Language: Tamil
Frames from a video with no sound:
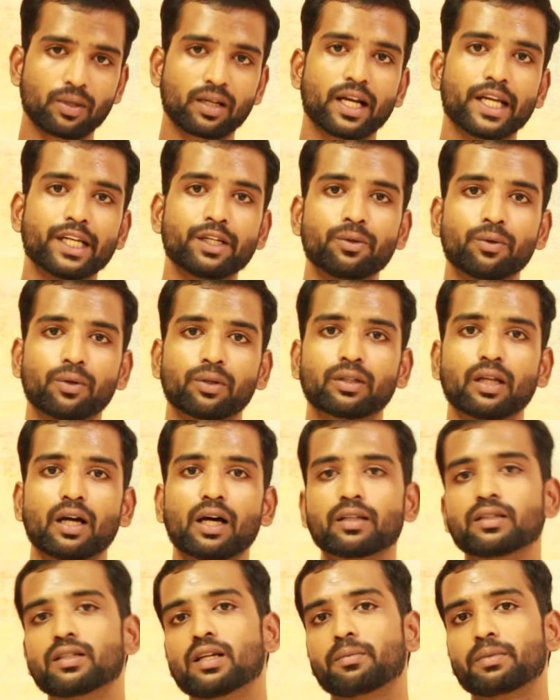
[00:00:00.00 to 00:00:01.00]
கூட கை கோர்த்தா
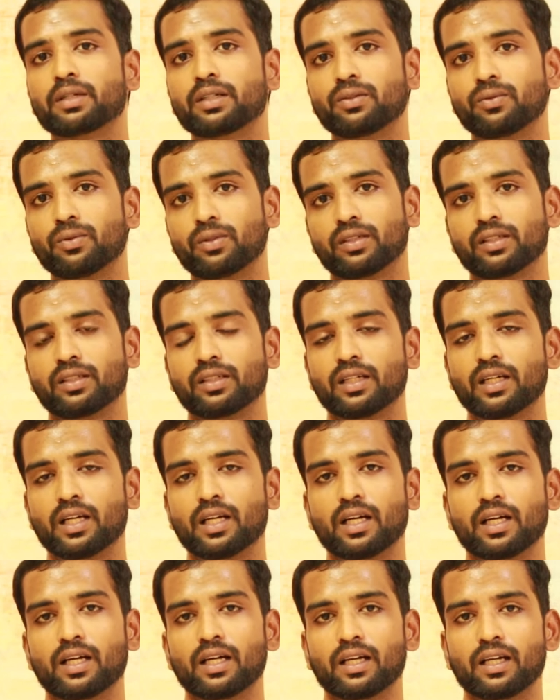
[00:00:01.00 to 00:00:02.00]
அது நமக்கு ஒரு
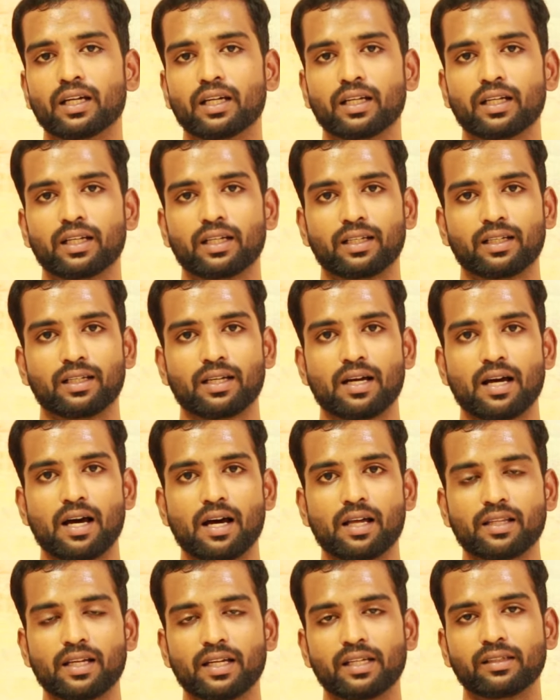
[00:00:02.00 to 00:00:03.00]

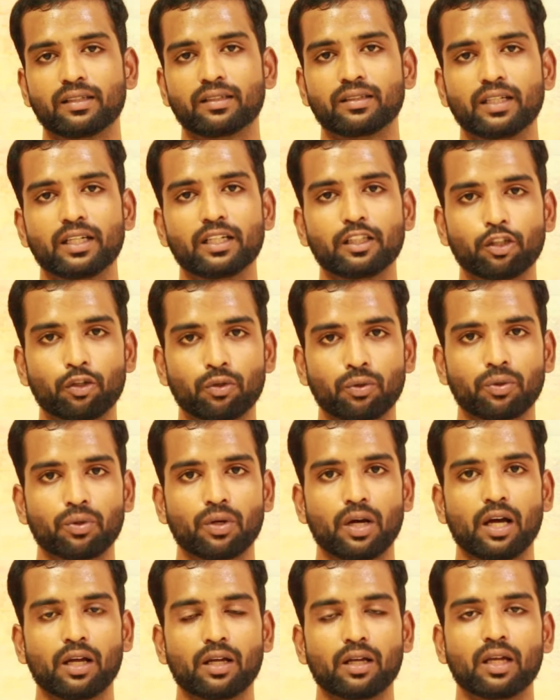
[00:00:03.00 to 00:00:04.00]
ஆதாயத்தை
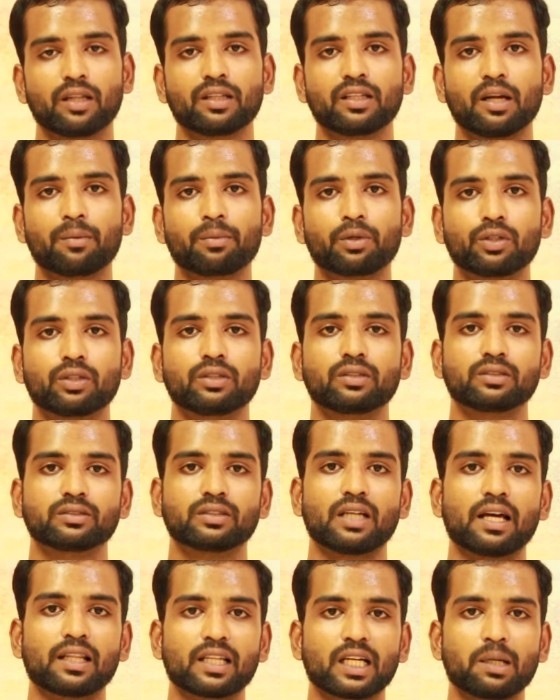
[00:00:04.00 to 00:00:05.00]
தேடித்தரும் அது நமக்கு
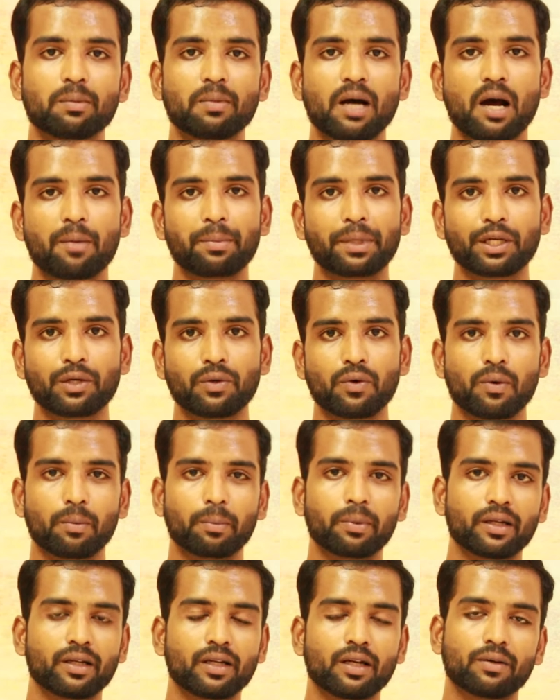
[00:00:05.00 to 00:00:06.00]
சாதகமாக அமையும்
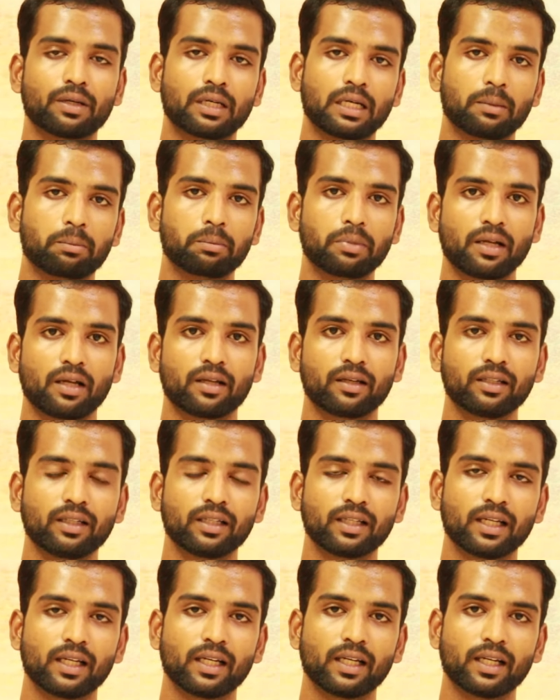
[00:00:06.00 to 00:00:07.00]
அப்படின்னு அவர் நம்புகிறாரு
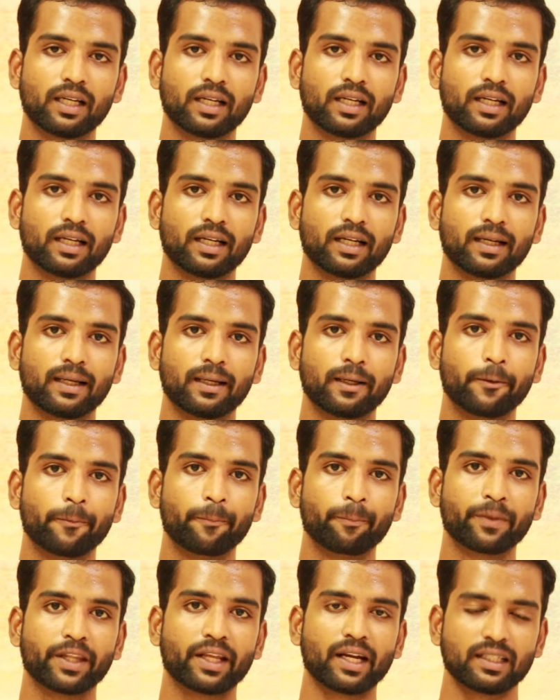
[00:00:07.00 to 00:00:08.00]

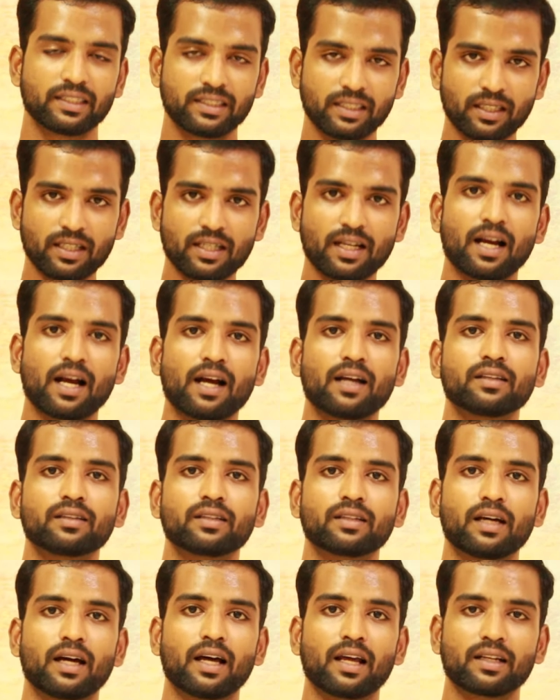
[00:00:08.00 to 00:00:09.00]

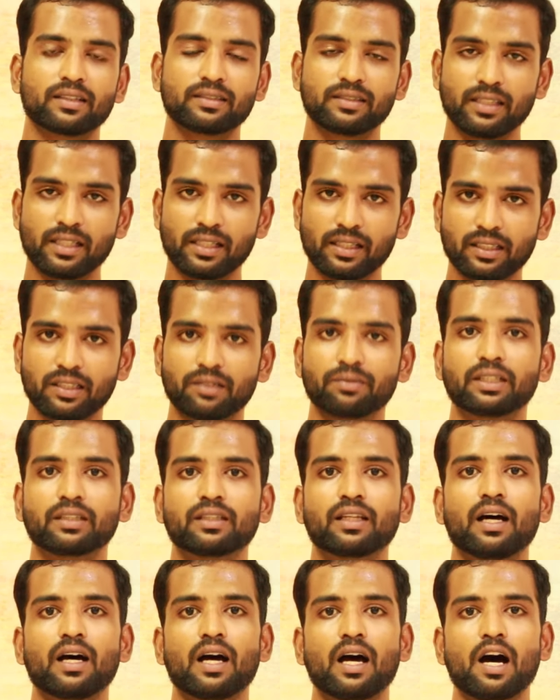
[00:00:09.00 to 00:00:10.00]
ரஜினிகாந்த் அரசியலுக்கு
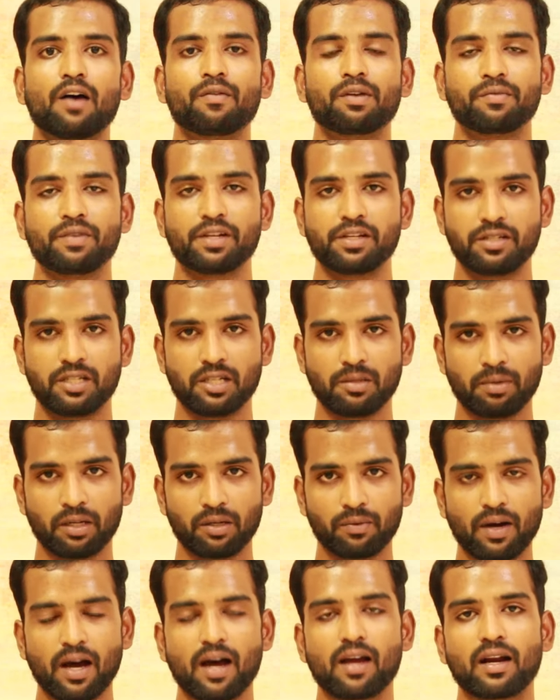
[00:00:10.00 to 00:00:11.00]
வந்தால் அவர் வெற்றி
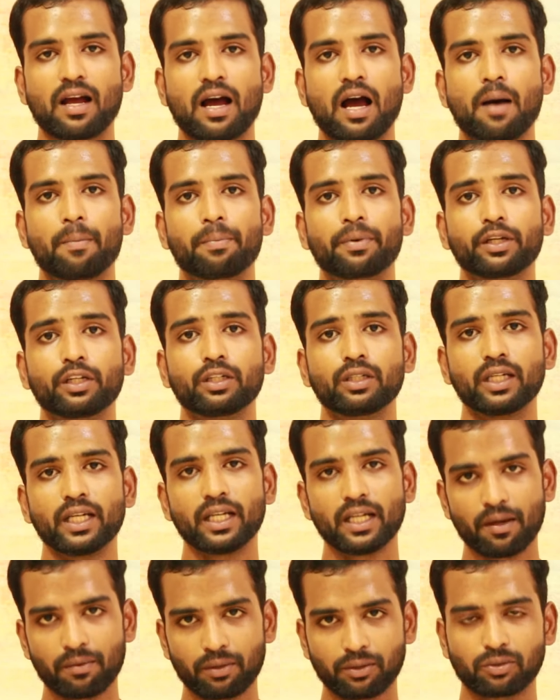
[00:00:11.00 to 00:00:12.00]
பெறுவார் அப்படின்னே
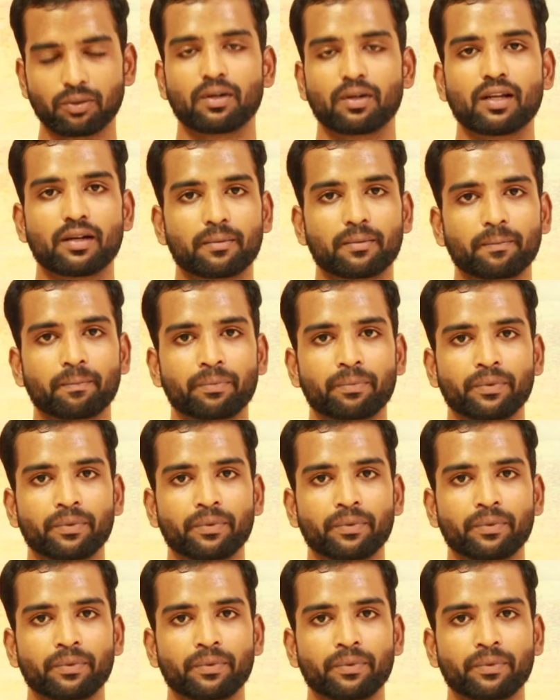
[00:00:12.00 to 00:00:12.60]
அவர் சொல்கிறார்